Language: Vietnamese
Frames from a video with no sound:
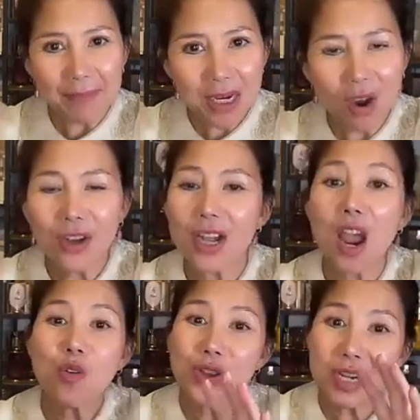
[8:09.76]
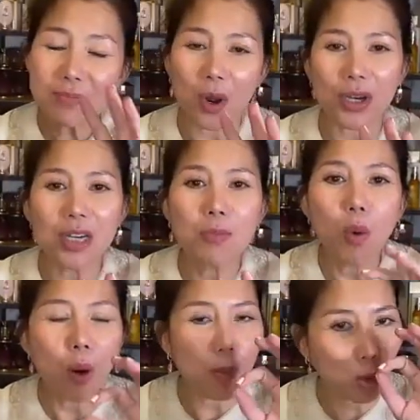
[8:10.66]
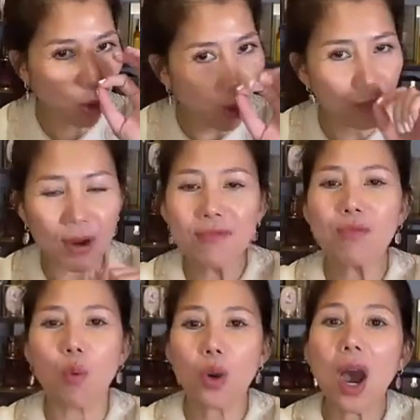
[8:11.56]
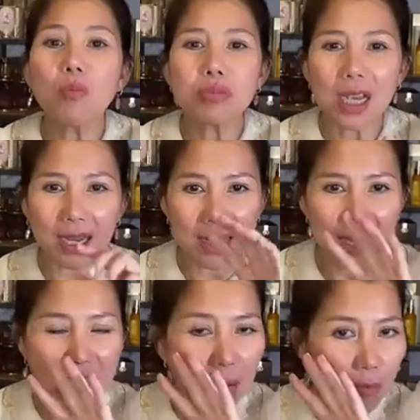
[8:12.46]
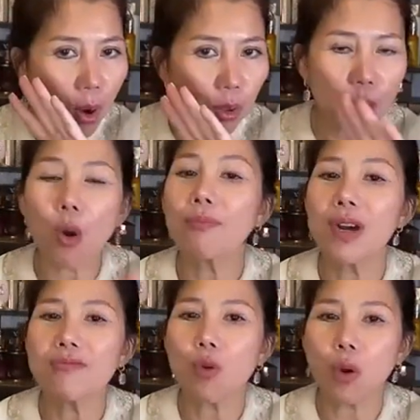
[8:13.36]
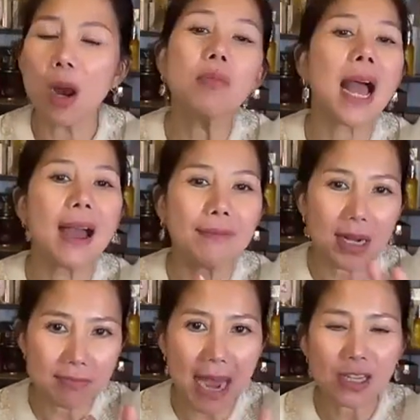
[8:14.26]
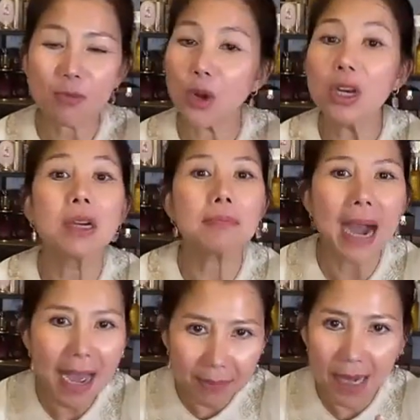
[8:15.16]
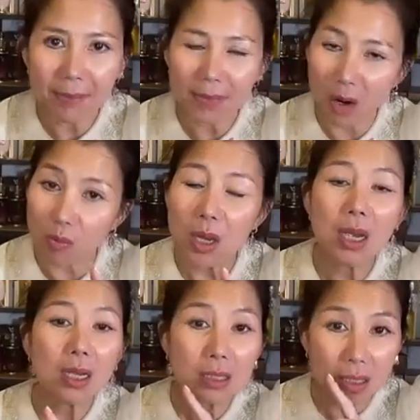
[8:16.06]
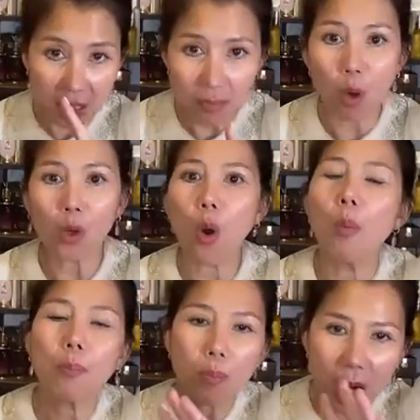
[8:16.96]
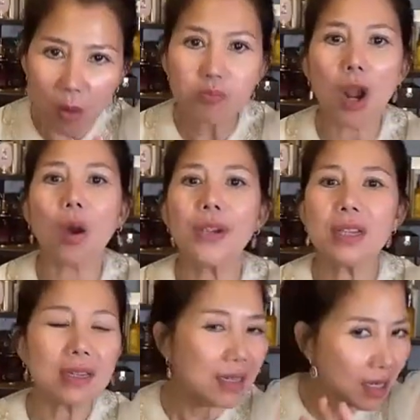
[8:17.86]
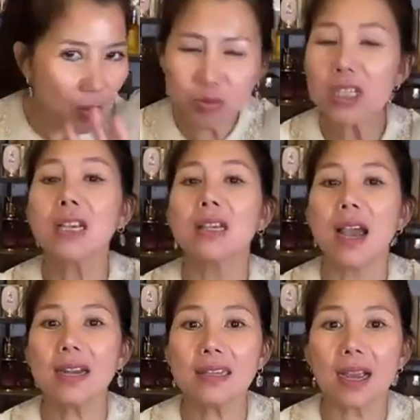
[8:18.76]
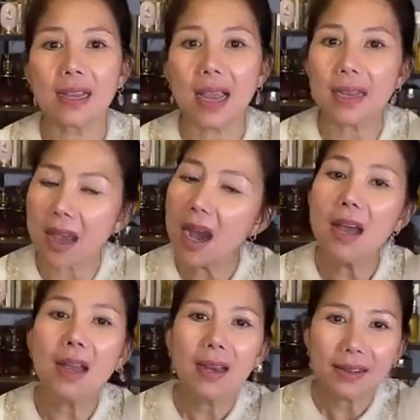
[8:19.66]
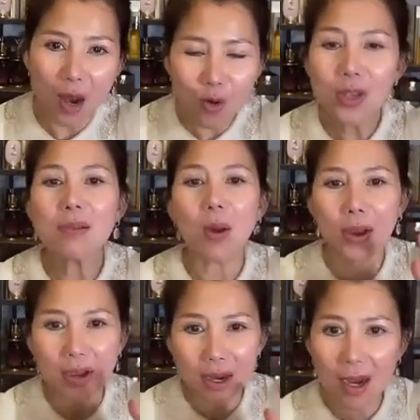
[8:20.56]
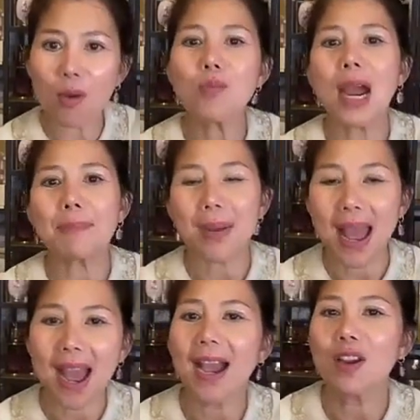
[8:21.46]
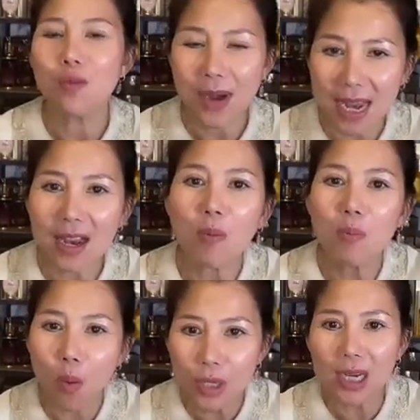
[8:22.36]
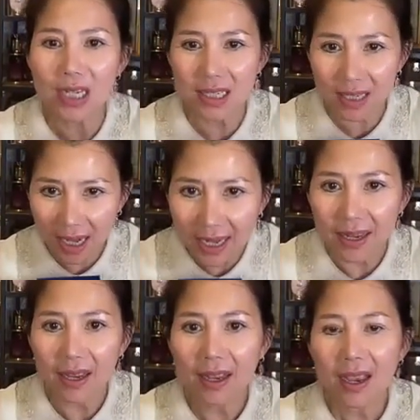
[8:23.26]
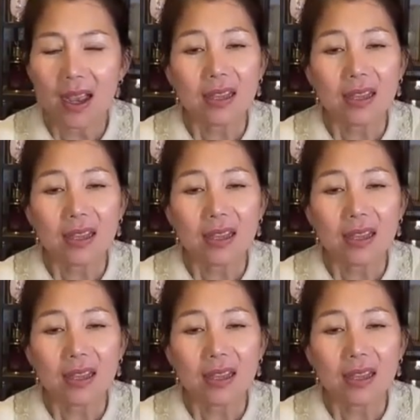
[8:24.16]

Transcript: 80 oi nếu như mọi người mua một hộp phấn phủ không nha cả nhà nhá một hộp phấn phủ không Hà vẫn bán cho mọi người 35 đồng chỉ một hộp không lõi không gì hết nha cả nhà nhá nếu như mọi người không gặp Hà ngày hôm nay không mua những cái set này